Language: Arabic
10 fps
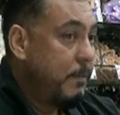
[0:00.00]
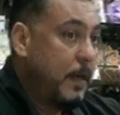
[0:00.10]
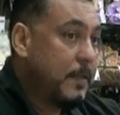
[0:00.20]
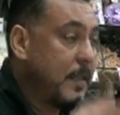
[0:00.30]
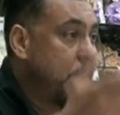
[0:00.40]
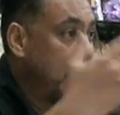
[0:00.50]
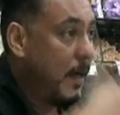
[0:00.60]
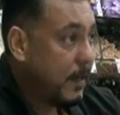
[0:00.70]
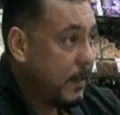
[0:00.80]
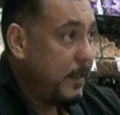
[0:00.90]
بحيث لما
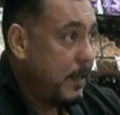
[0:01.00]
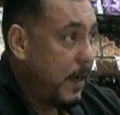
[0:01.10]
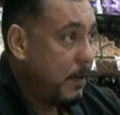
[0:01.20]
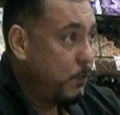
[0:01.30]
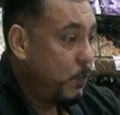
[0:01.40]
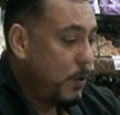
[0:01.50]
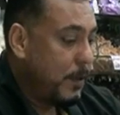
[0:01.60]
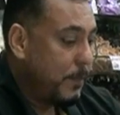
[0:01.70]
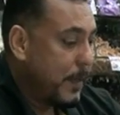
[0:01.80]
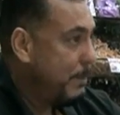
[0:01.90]
الحر يجي على الفول
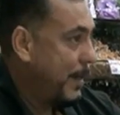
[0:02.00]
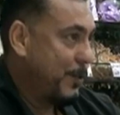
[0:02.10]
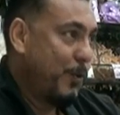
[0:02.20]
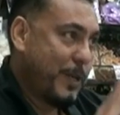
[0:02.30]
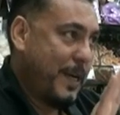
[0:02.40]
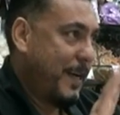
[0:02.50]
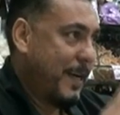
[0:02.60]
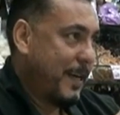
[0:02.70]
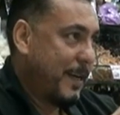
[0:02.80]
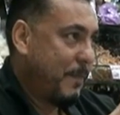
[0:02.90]
ما يحصلوش اي
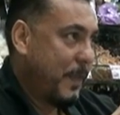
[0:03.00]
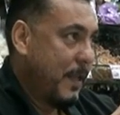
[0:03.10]
حاجه